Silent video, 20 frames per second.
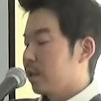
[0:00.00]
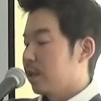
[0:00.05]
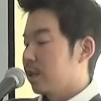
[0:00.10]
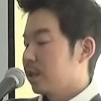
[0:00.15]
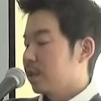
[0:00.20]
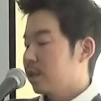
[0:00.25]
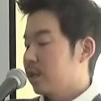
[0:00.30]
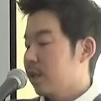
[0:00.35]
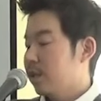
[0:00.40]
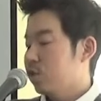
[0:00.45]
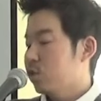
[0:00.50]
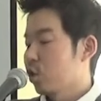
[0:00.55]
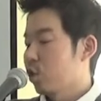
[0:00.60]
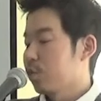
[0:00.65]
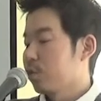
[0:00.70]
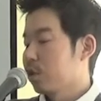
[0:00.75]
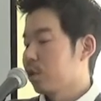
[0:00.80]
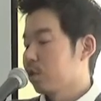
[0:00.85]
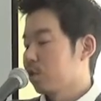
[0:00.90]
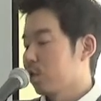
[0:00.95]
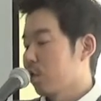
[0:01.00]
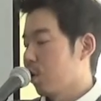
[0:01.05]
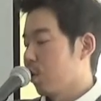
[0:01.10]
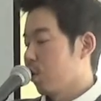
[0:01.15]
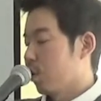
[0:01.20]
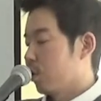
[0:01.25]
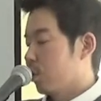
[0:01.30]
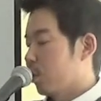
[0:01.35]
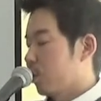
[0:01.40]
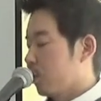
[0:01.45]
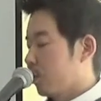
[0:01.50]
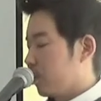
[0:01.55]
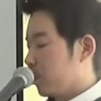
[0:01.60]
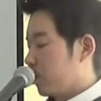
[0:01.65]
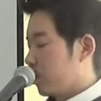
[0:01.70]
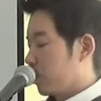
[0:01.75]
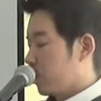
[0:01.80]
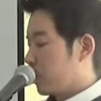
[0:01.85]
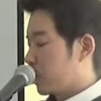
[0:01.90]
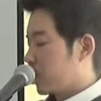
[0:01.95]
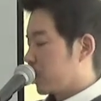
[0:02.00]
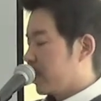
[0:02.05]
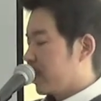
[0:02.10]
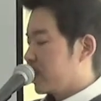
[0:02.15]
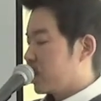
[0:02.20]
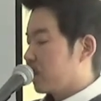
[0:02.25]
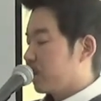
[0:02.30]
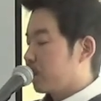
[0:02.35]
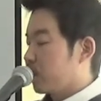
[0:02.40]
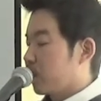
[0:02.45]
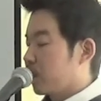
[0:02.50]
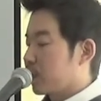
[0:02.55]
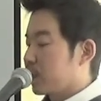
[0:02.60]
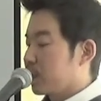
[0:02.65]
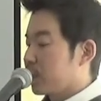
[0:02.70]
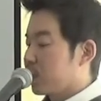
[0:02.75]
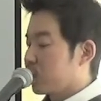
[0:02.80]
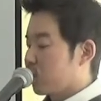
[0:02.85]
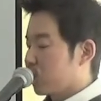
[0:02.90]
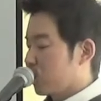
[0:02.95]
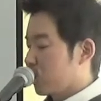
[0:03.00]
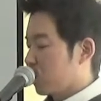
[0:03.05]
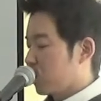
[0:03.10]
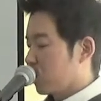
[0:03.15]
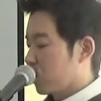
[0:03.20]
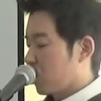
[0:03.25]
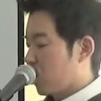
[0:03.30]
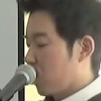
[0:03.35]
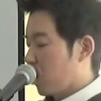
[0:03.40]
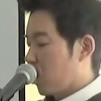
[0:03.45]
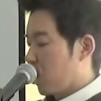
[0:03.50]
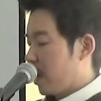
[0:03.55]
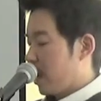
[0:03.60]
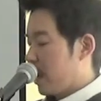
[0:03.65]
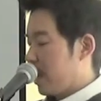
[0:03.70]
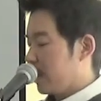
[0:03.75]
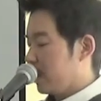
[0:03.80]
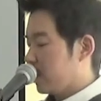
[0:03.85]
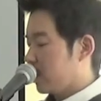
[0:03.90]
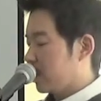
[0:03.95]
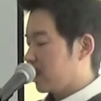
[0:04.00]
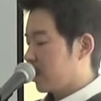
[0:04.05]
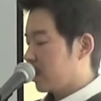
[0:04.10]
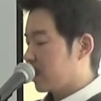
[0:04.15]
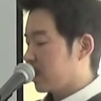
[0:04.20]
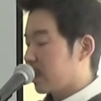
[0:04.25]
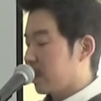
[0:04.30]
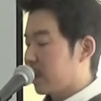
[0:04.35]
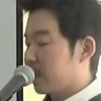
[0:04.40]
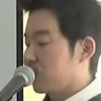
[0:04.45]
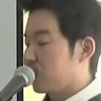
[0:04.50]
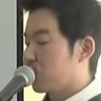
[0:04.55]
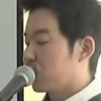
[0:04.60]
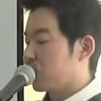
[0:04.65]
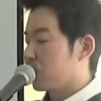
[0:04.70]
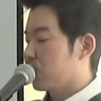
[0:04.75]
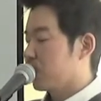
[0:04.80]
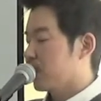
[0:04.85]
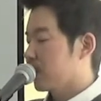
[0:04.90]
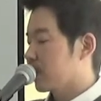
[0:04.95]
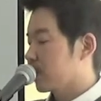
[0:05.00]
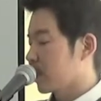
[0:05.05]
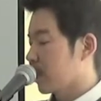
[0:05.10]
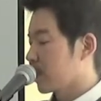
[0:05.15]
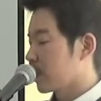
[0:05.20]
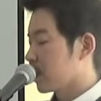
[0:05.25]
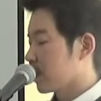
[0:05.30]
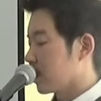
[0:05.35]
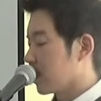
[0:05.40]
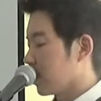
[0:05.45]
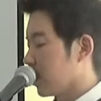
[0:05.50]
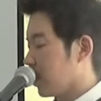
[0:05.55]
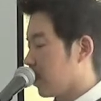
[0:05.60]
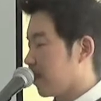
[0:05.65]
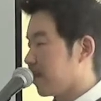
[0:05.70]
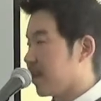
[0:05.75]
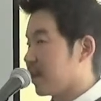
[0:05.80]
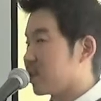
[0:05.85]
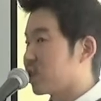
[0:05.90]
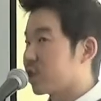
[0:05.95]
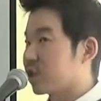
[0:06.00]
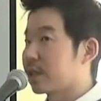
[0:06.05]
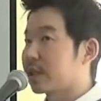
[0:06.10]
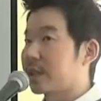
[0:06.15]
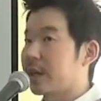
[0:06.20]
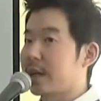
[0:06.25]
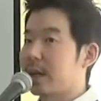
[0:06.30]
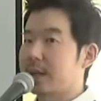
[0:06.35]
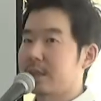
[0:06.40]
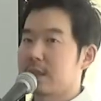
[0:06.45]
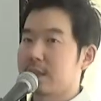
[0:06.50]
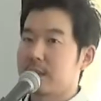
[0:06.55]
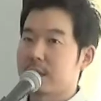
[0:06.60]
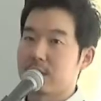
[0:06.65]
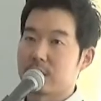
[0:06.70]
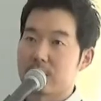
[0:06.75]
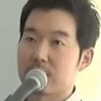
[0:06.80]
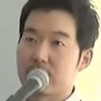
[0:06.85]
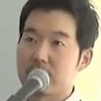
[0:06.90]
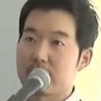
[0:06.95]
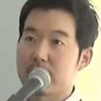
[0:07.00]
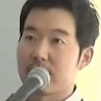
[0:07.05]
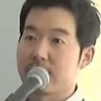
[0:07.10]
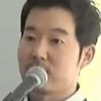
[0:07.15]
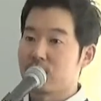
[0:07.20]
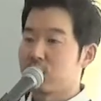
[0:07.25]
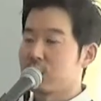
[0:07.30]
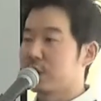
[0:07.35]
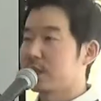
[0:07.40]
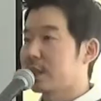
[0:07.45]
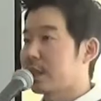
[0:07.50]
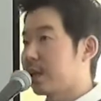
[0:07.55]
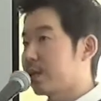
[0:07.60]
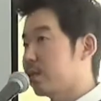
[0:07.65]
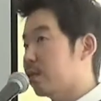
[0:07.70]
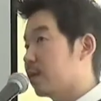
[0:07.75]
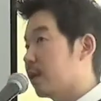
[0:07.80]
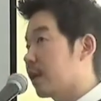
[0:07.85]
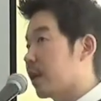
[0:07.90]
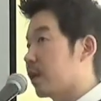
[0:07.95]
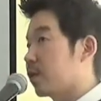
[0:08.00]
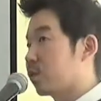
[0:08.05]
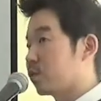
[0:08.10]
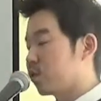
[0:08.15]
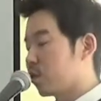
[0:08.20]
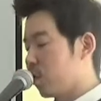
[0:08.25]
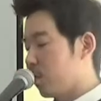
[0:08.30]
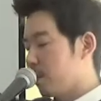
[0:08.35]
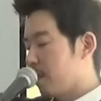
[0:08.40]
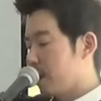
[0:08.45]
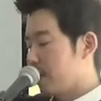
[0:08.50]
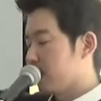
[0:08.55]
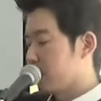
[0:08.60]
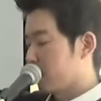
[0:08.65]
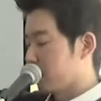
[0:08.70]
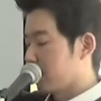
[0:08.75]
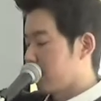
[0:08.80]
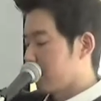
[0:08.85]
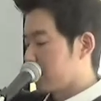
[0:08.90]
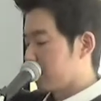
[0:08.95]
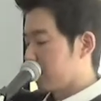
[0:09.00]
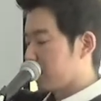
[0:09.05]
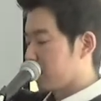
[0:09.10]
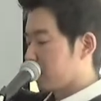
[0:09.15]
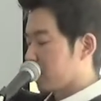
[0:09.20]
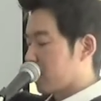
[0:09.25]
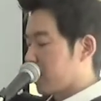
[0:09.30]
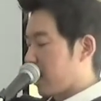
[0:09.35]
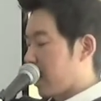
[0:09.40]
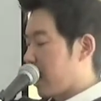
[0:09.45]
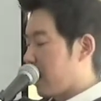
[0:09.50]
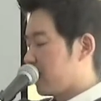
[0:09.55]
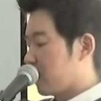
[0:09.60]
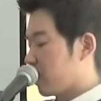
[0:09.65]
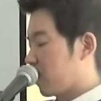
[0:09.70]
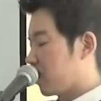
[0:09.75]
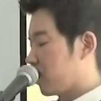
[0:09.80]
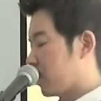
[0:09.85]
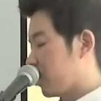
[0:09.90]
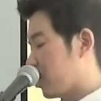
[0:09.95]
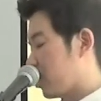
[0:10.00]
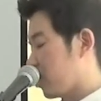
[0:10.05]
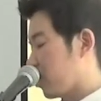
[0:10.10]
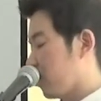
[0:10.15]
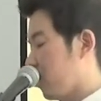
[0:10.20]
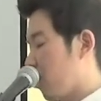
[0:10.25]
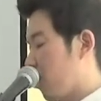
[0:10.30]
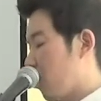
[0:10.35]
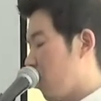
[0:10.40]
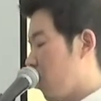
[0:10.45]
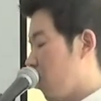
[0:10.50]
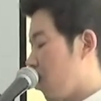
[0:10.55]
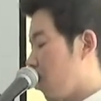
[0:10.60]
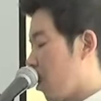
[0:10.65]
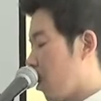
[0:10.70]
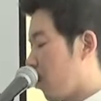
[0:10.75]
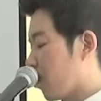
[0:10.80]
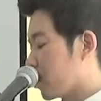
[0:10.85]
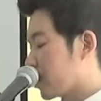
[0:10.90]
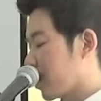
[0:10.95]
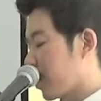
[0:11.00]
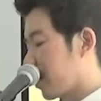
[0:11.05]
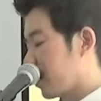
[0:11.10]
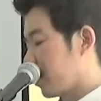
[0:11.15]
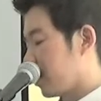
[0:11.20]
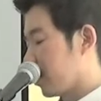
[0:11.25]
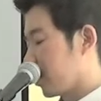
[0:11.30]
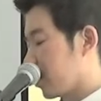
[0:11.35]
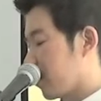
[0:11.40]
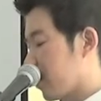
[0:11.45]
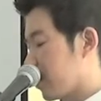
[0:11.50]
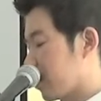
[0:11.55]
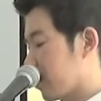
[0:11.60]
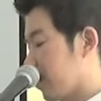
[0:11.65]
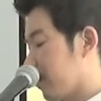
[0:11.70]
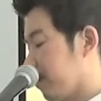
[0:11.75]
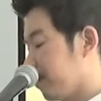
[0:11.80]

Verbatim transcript: 聖書を見ると出エジプト記にじゅっしょうはっせつからじゅういっせつに、まあ、十戒が出てくるんですが、十戒の中のよんばんめの戒めとして安息日の教えが出てきます。